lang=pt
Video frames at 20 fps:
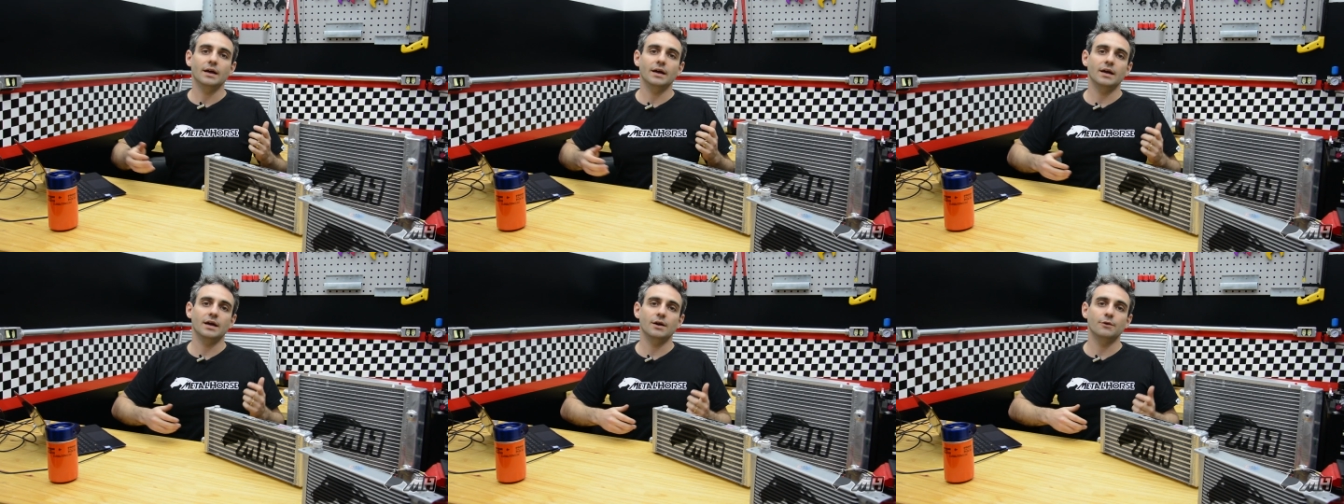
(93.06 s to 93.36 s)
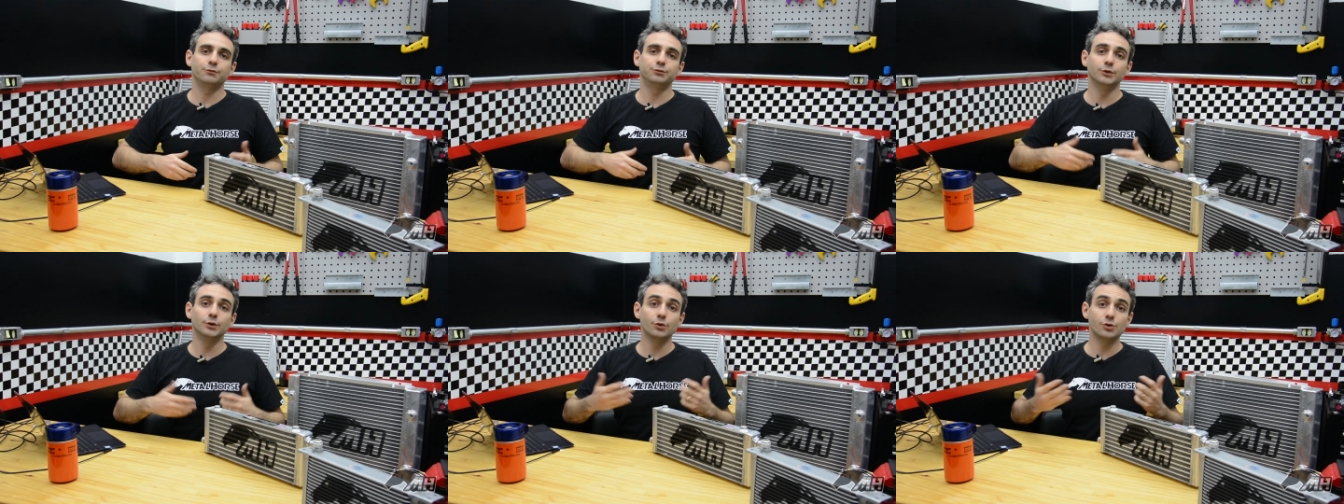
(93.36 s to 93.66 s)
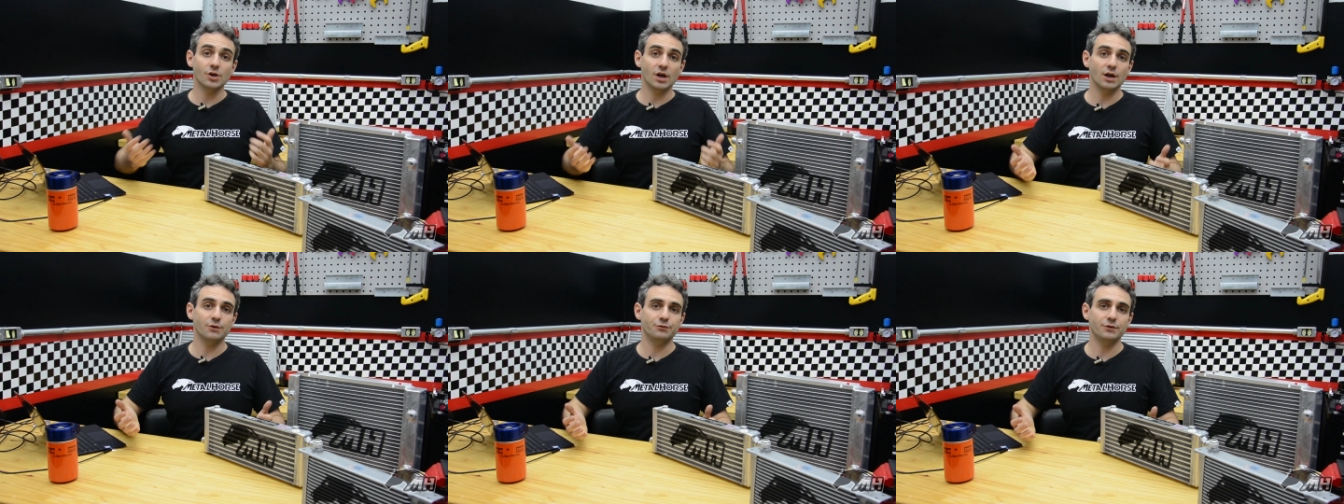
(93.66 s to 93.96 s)
é, fluido
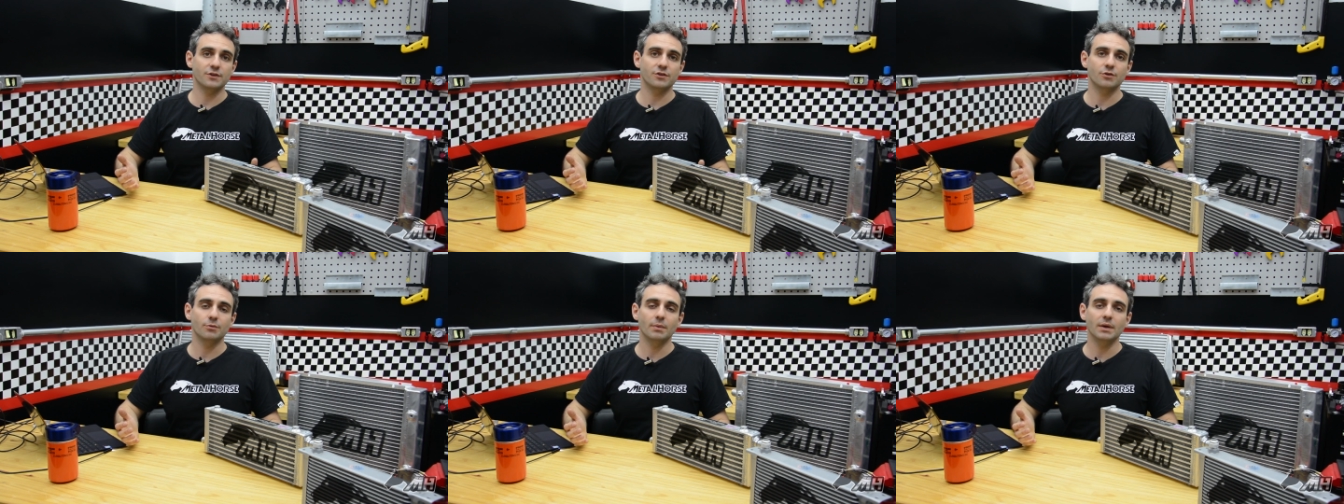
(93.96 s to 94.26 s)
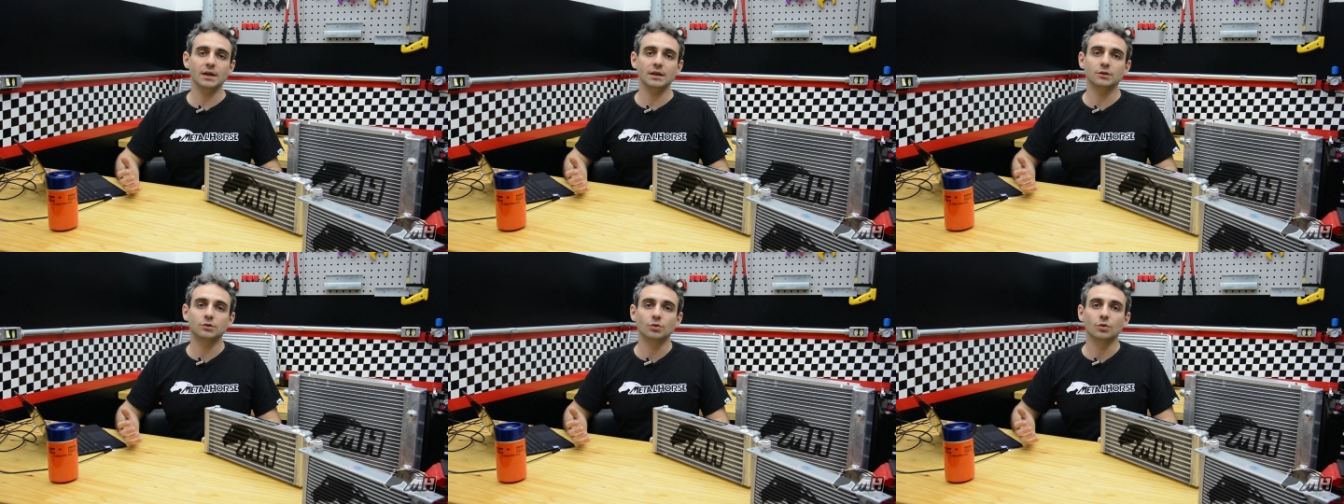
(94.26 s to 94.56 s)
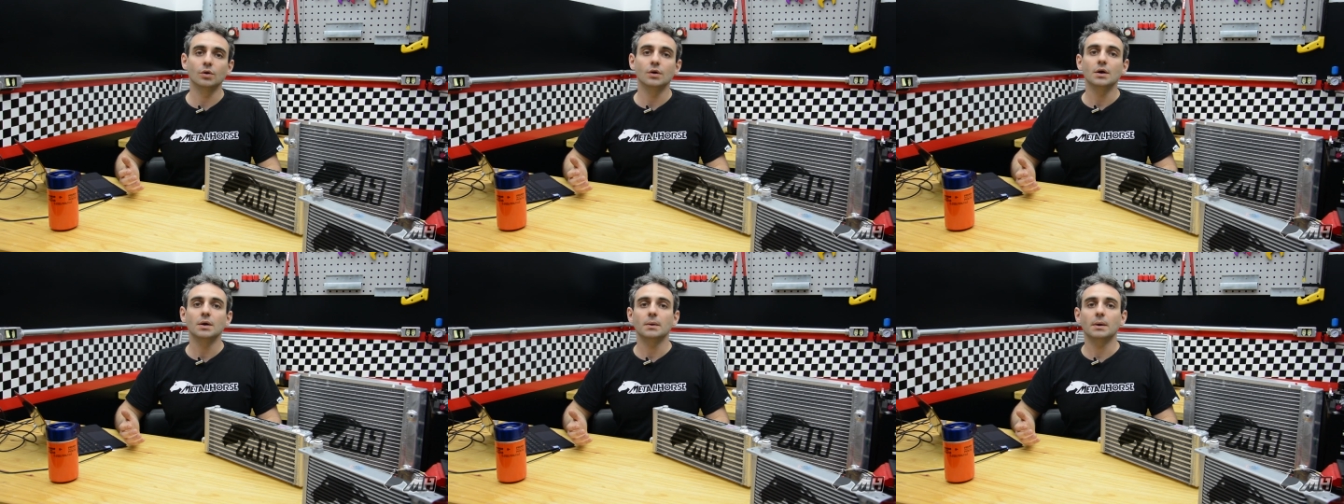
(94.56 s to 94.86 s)
de
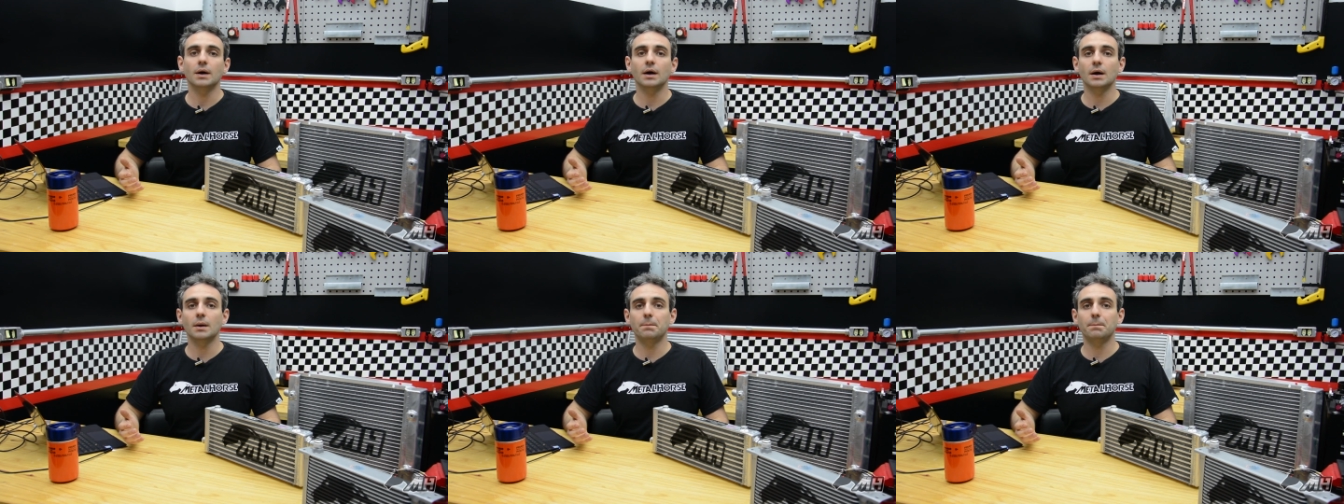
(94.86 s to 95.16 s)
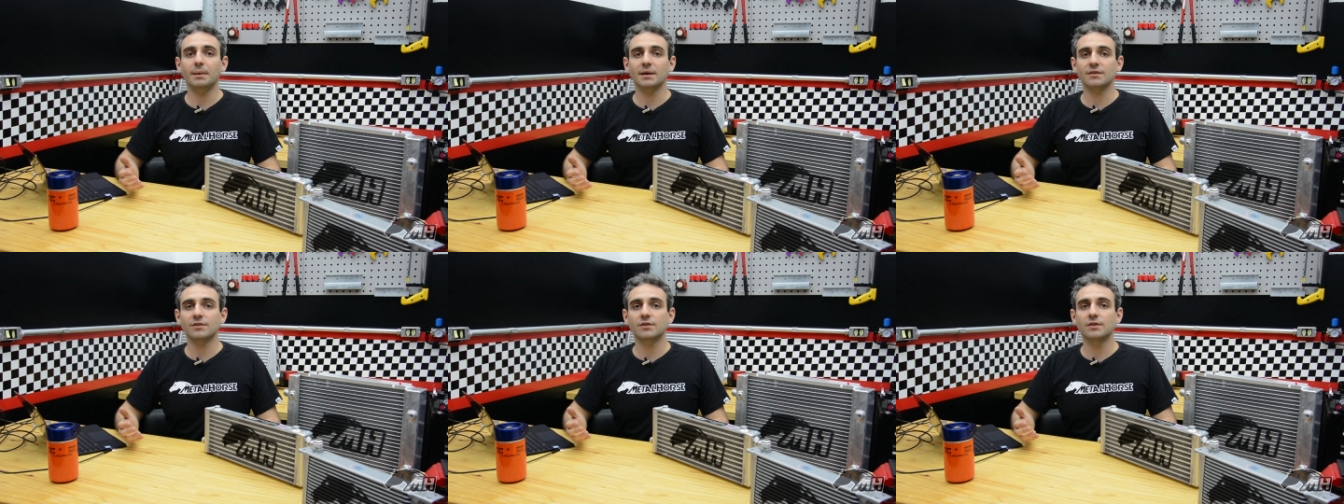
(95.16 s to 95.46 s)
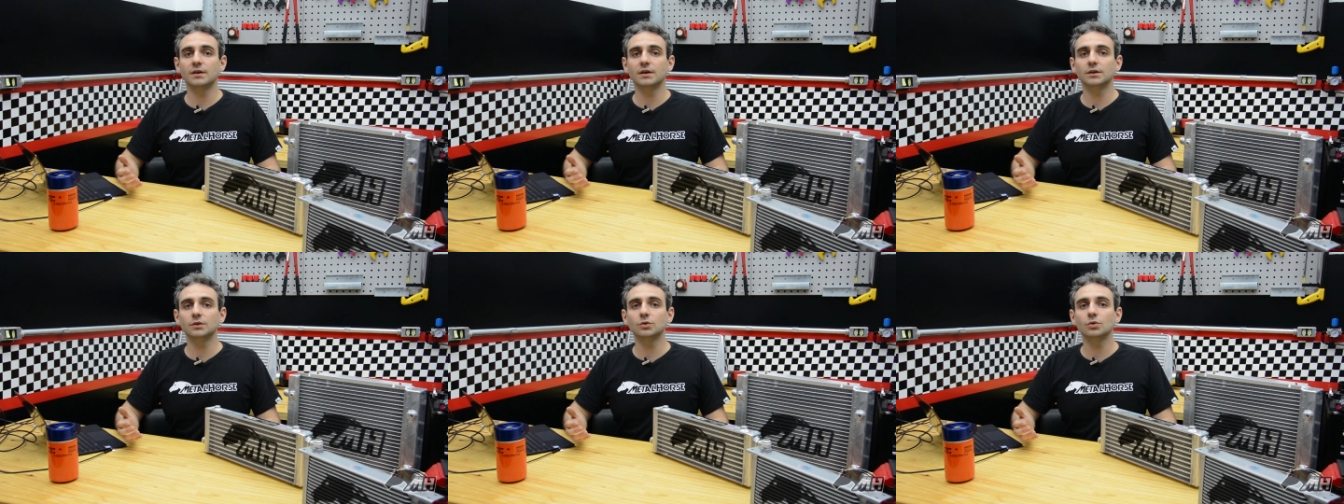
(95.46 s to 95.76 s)
arrefecimento ah,
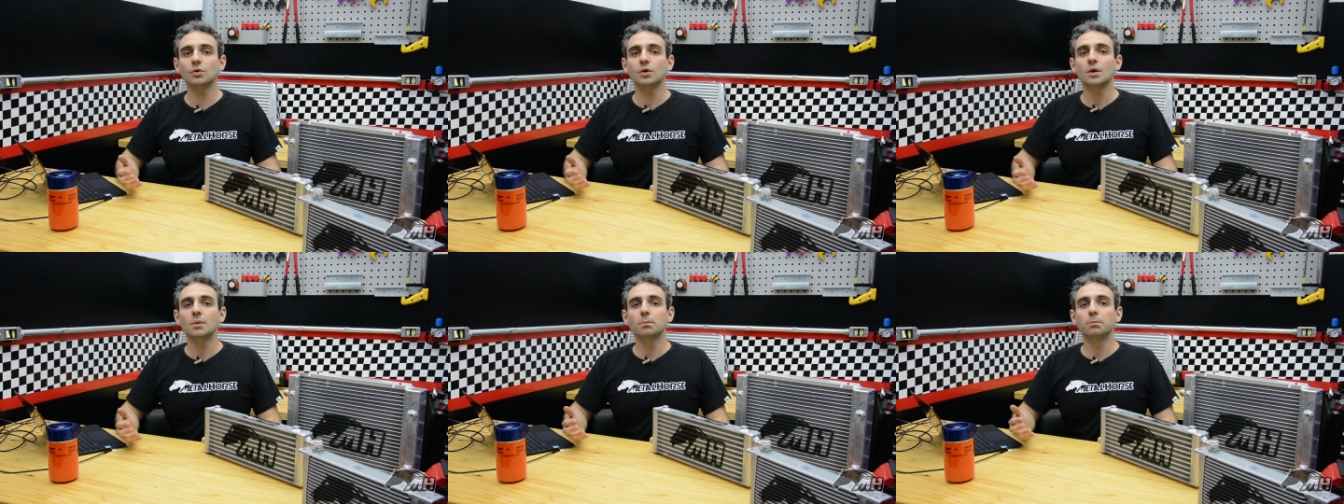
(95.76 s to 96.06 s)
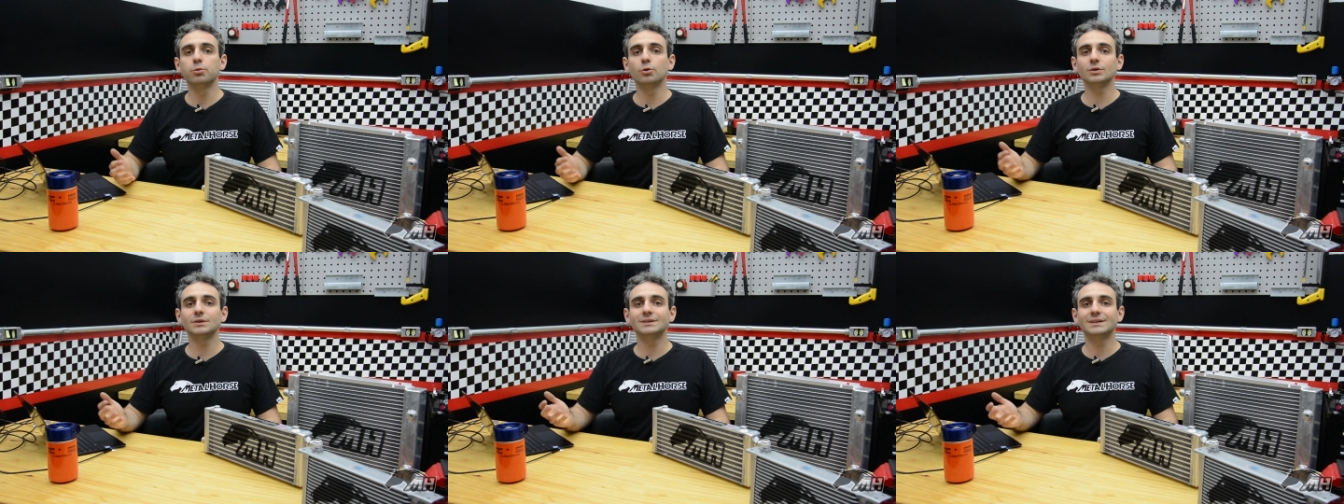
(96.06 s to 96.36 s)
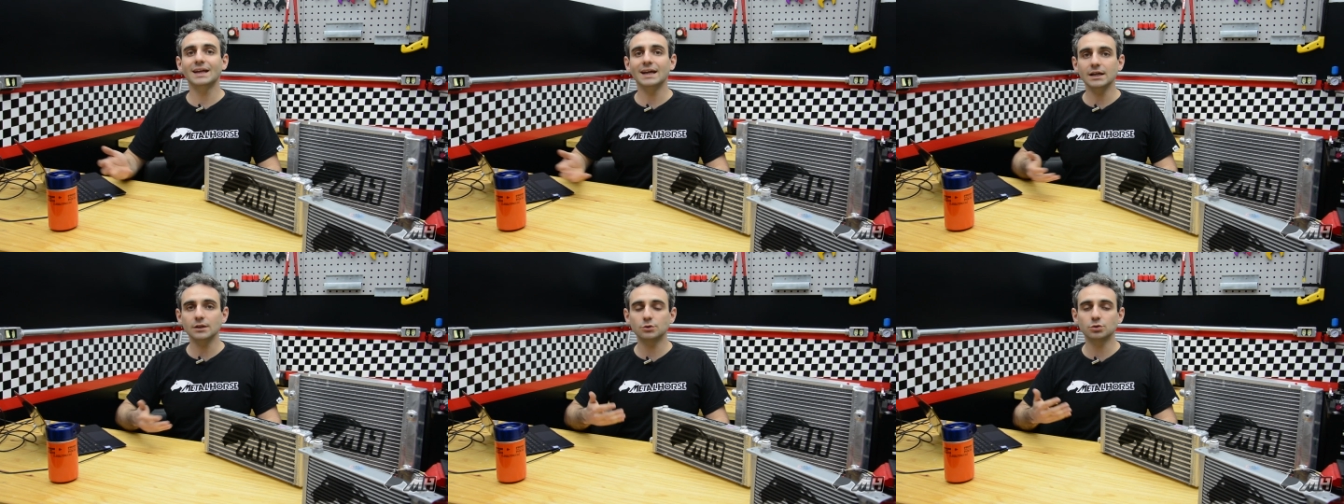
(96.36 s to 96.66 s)
passando por
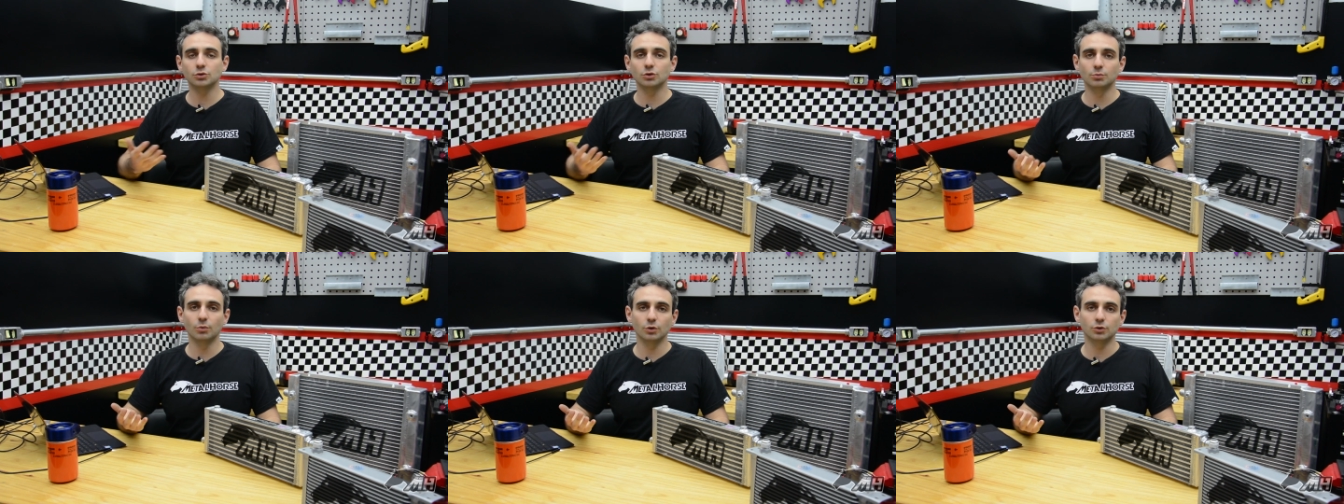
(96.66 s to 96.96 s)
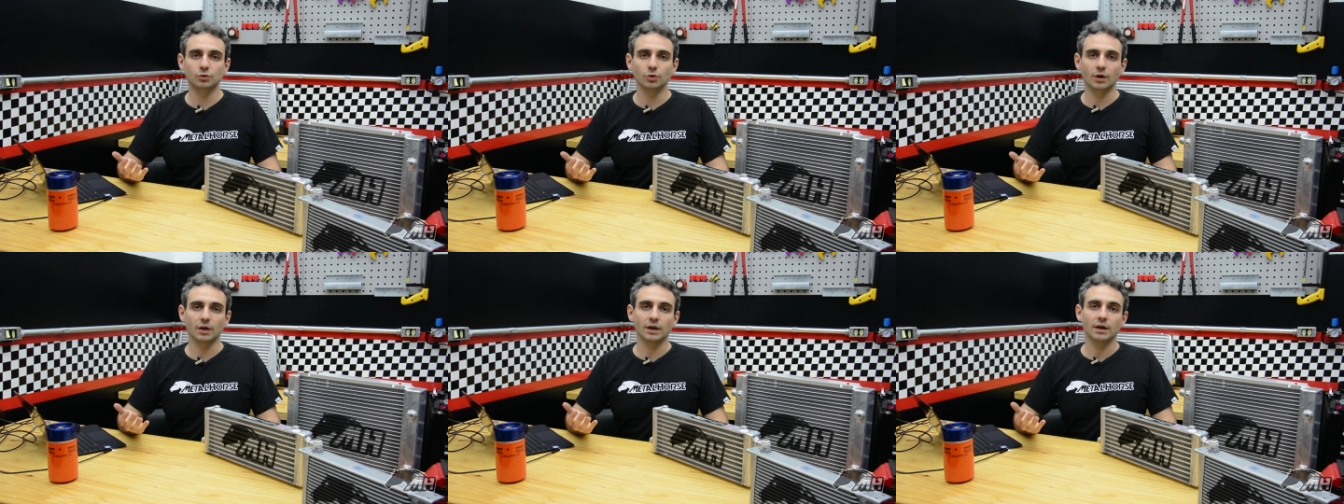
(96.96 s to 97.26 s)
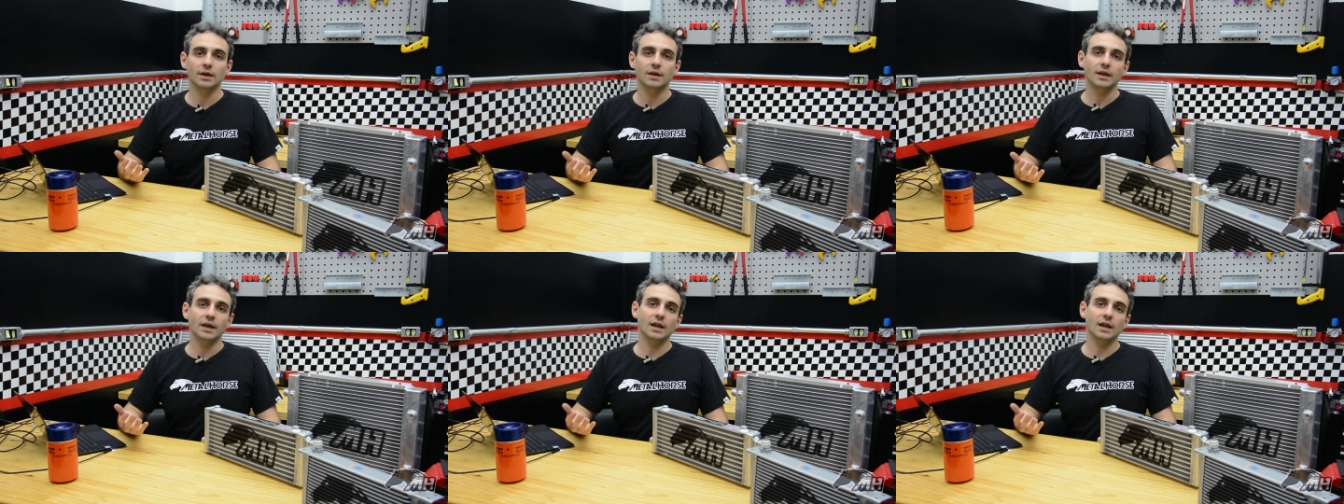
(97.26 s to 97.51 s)
dentro do motor,